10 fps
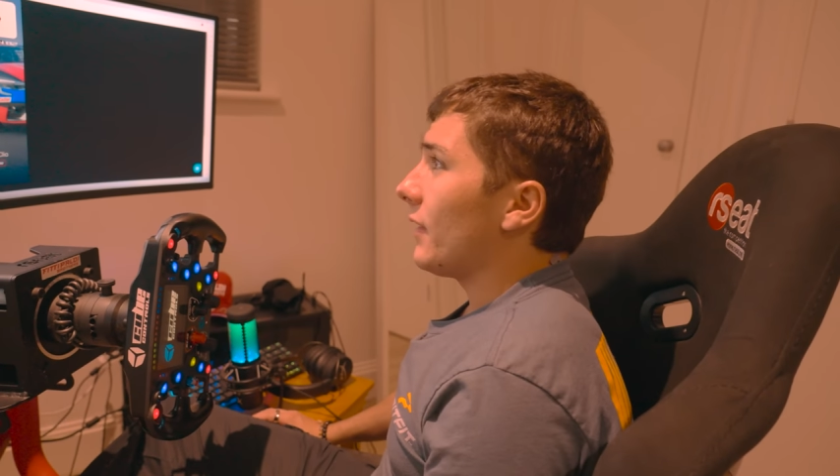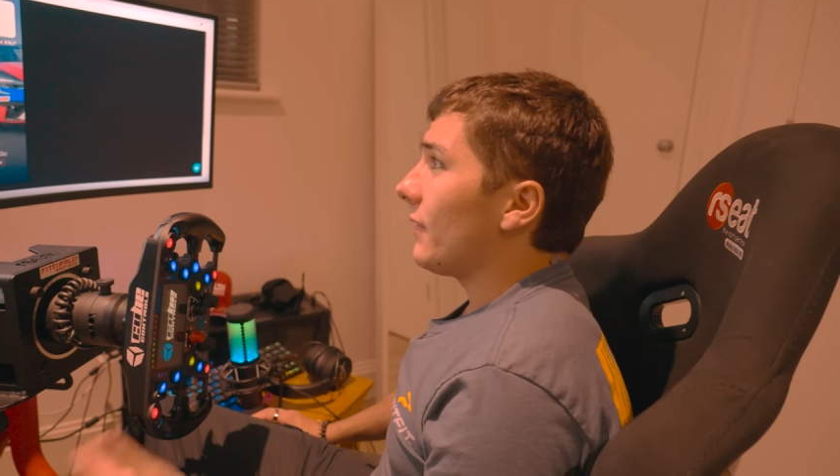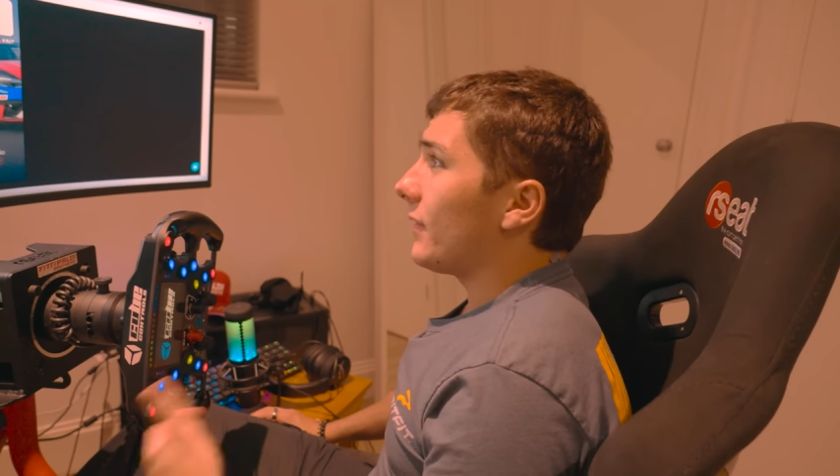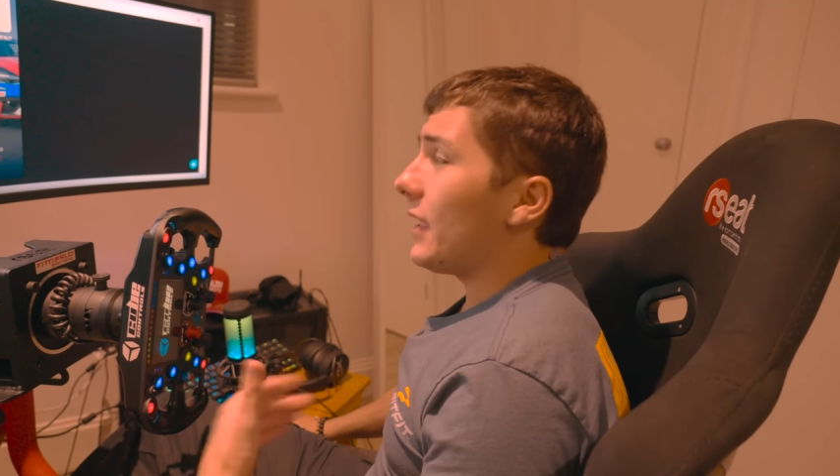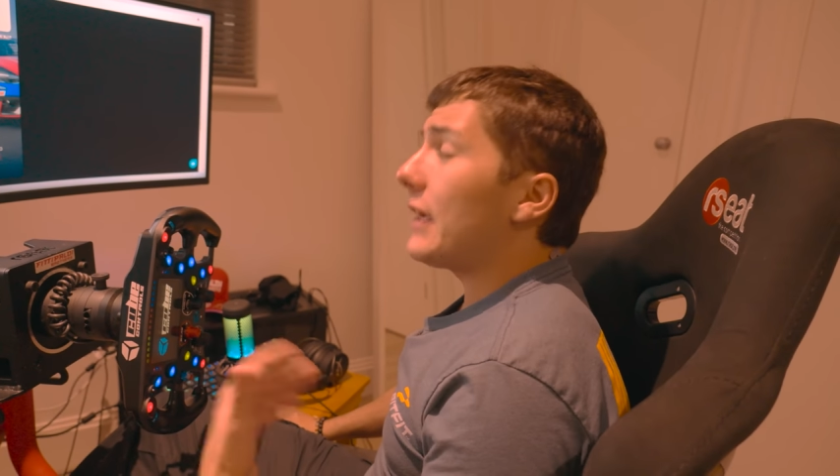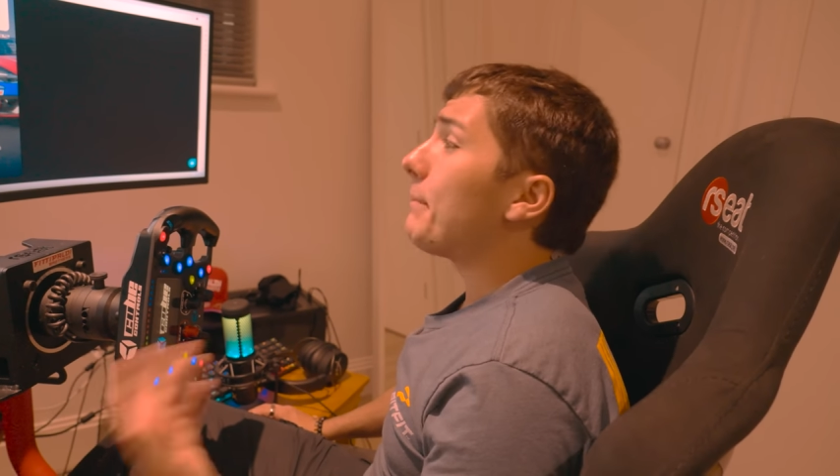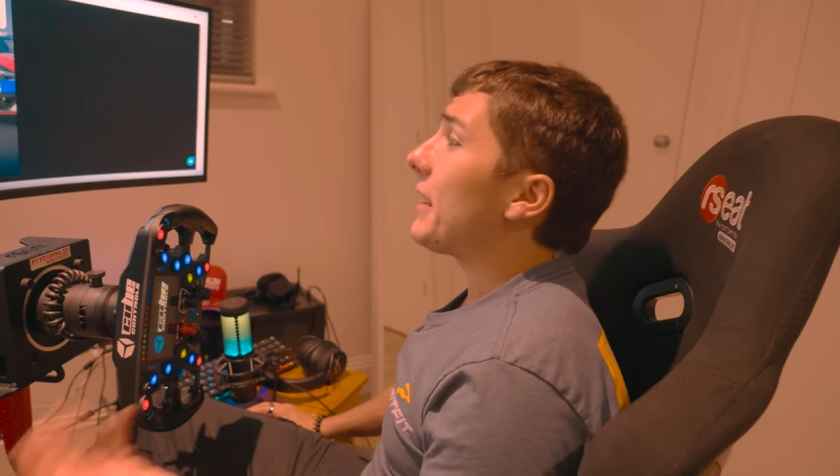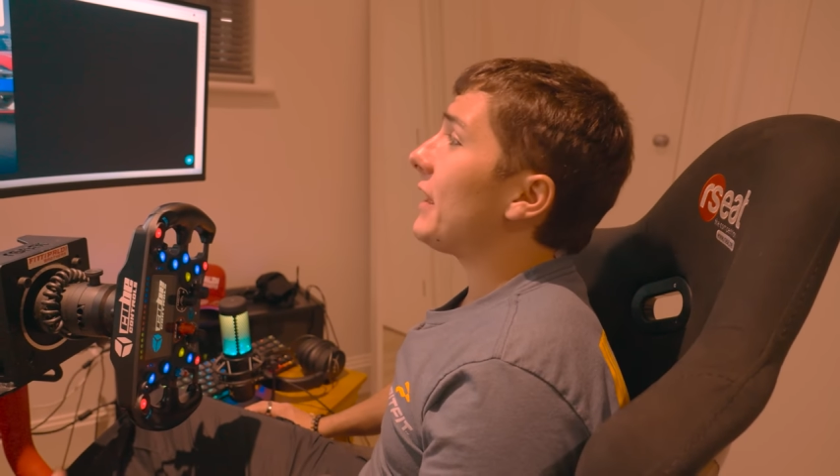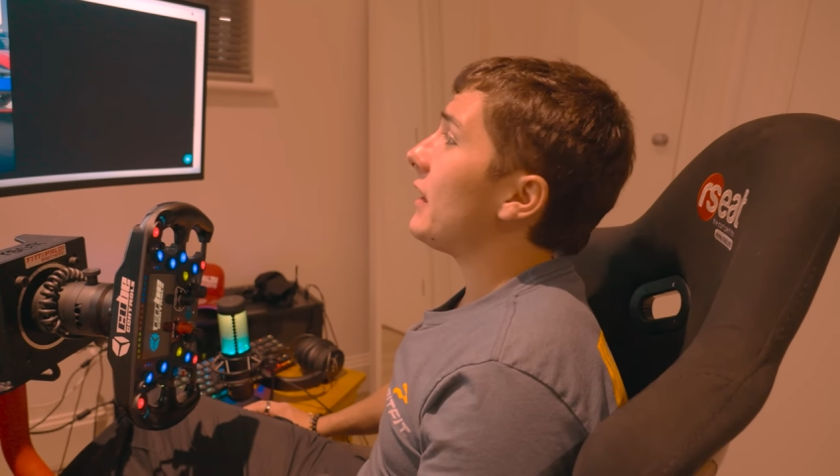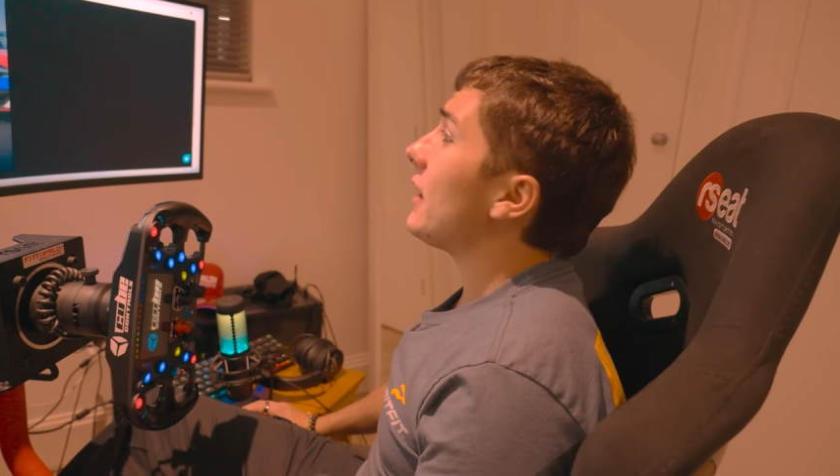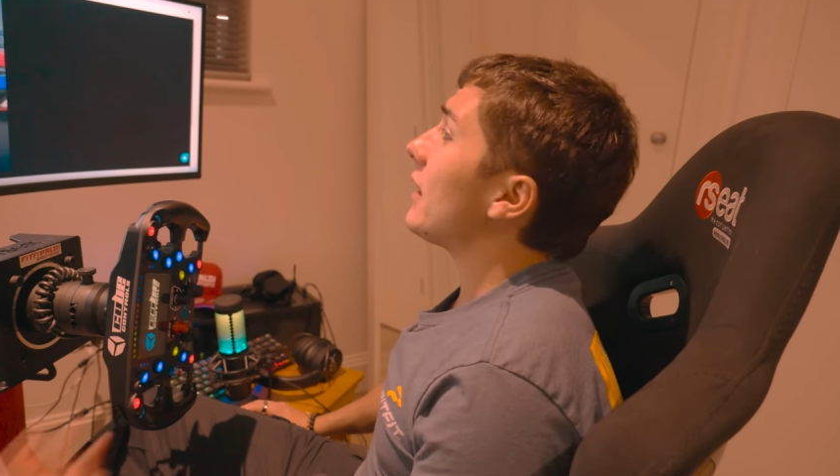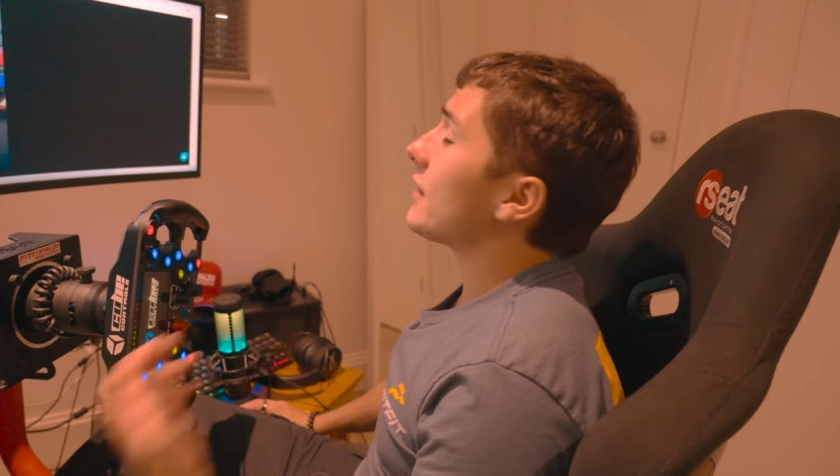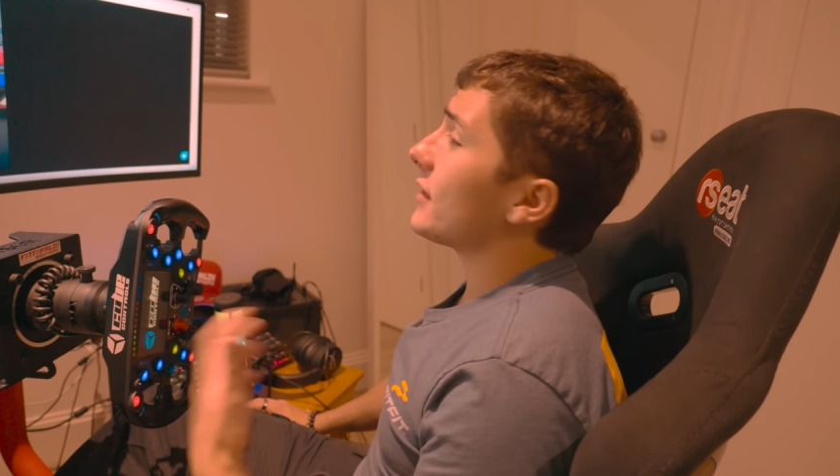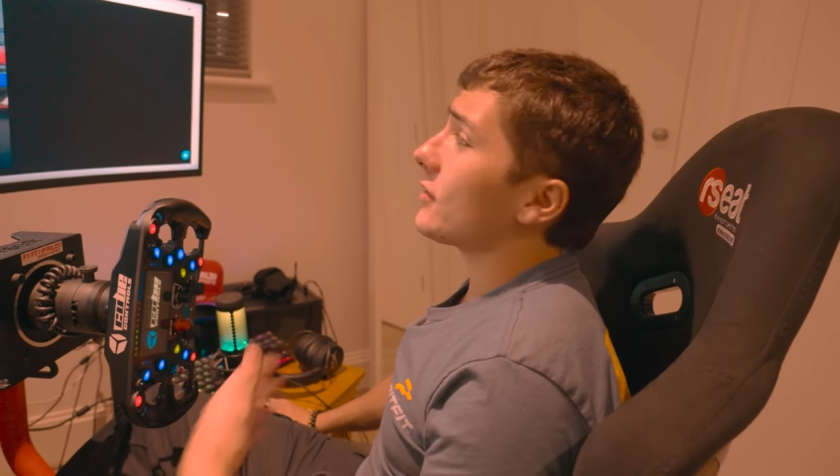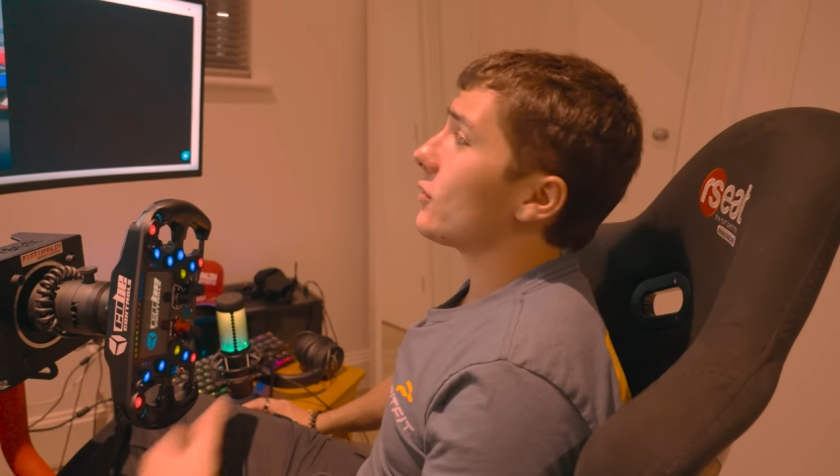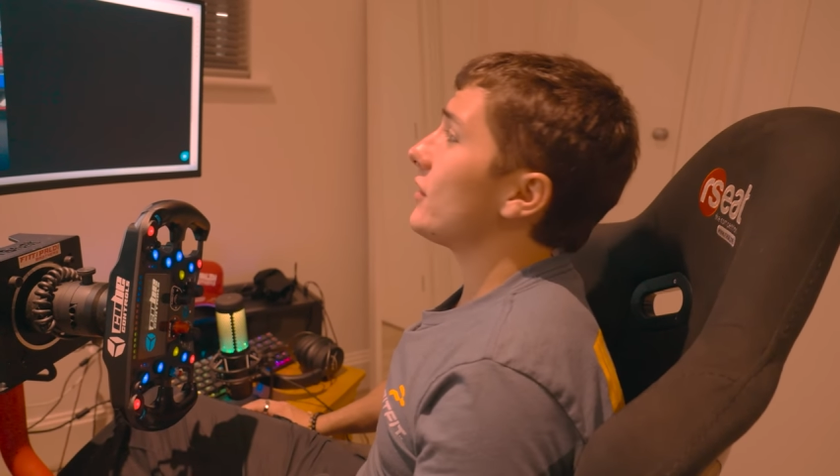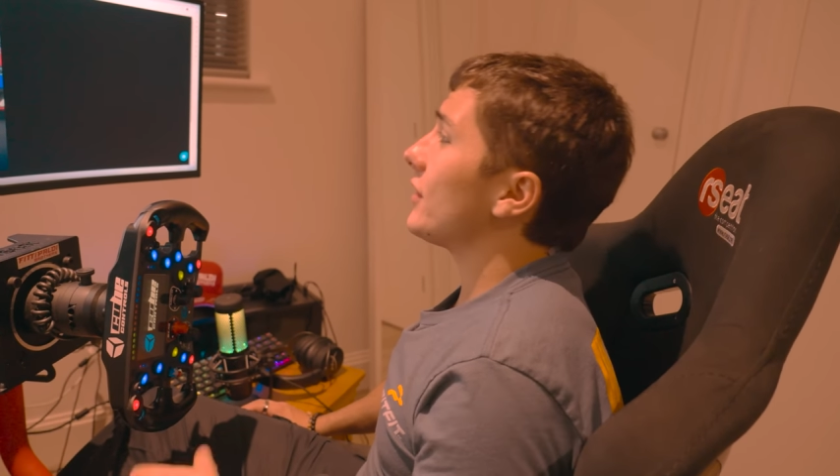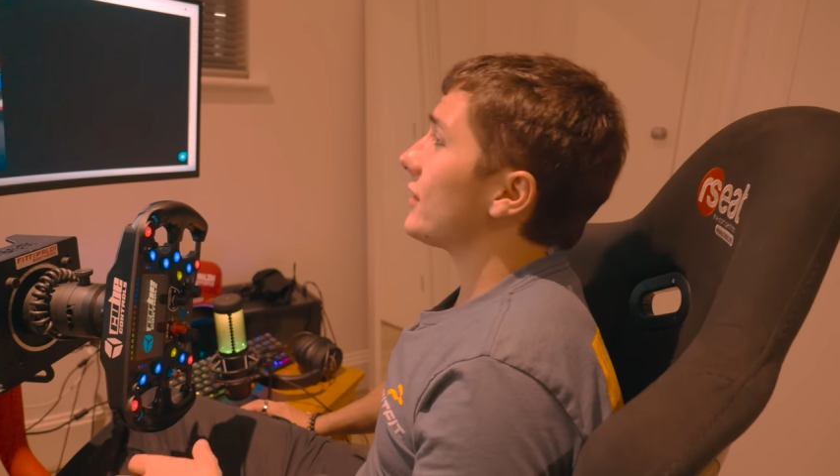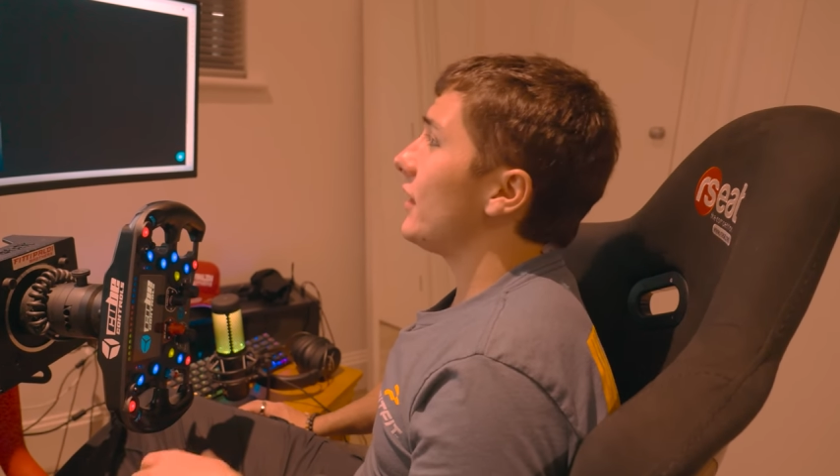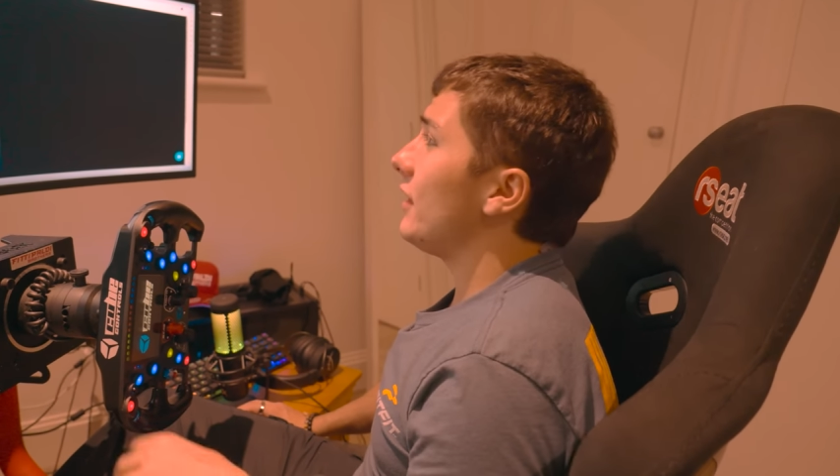tem que aprender essas coisas
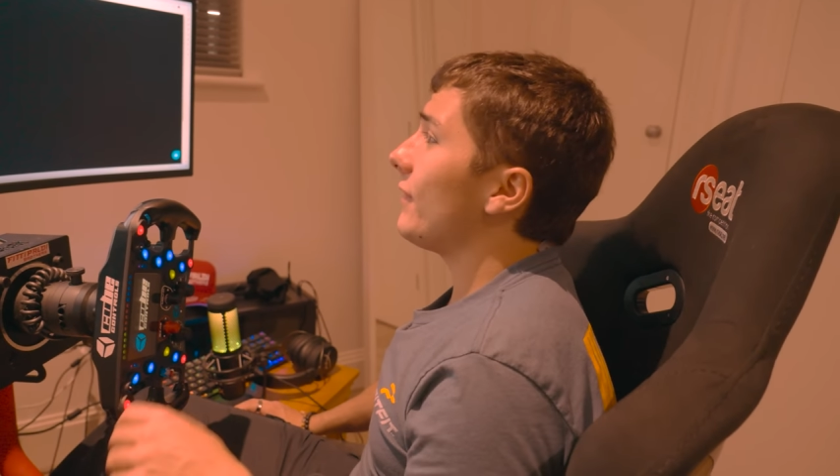assim,